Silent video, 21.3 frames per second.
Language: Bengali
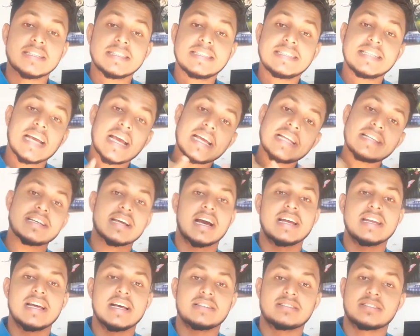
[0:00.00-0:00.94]
যে
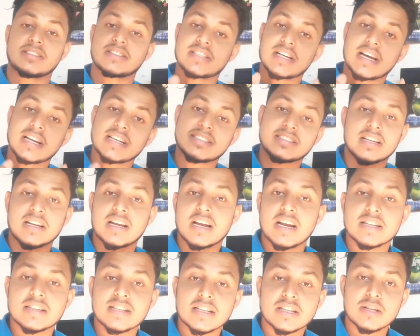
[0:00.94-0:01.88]
যেখানে আছেন সেখানে
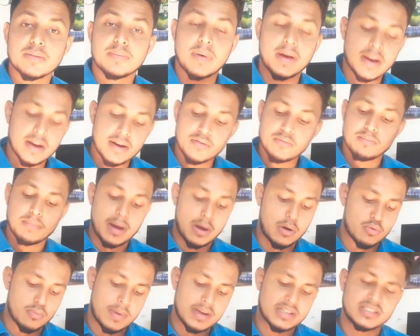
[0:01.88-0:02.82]
সালালা থাকতে পারেন বা
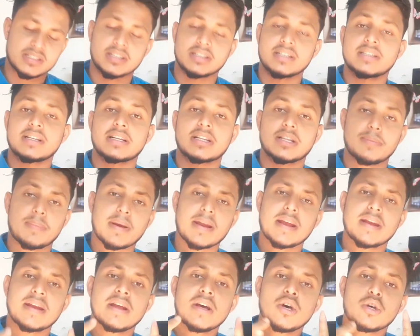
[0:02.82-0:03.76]
মাসকাতে থাকতে
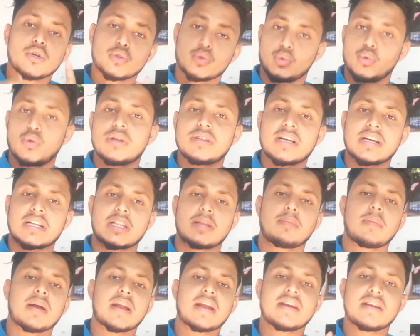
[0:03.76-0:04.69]
পারেন সুরে থাকতে
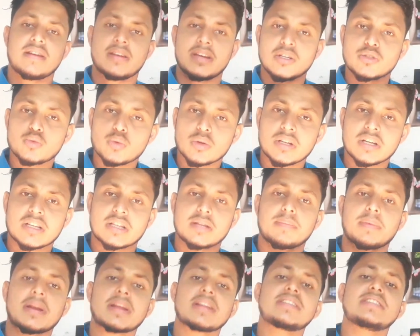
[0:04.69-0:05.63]
পারেন নেজবো থাকতে
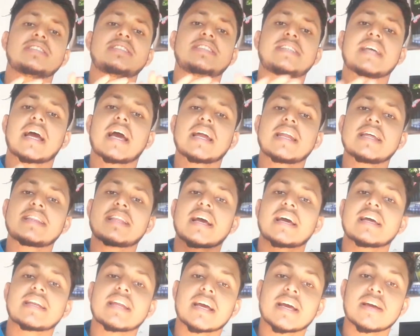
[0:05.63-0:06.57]
পারেন যেখানেই
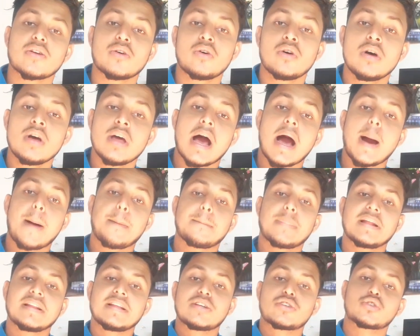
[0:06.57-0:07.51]
থাকেন না কেন
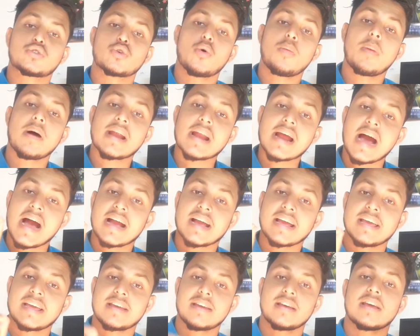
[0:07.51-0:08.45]
আপনাদের সবার
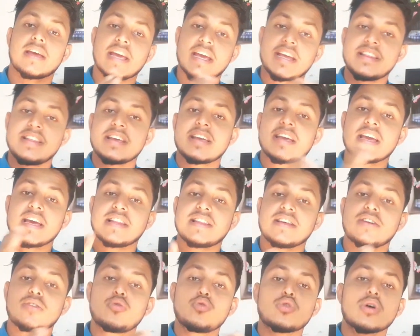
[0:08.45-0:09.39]
আগে এদিক
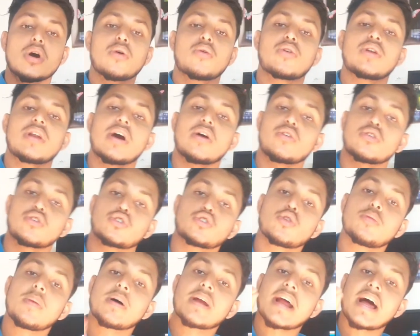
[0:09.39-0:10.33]
এদিক ঘুরাঘুরি না করে
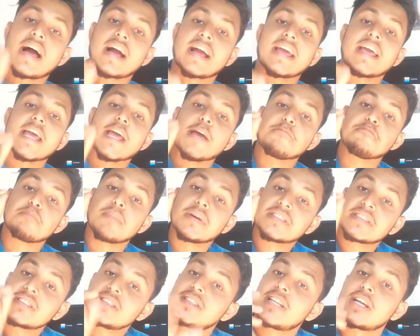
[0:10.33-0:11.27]
সবার আগে
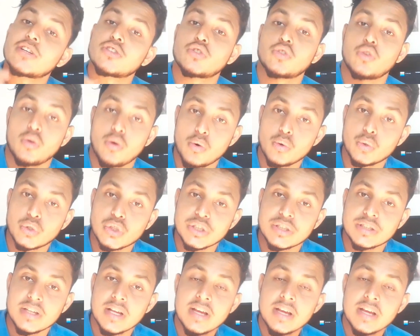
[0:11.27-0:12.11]
এম্বাসির দ্বারস্থ হওয়া উচিত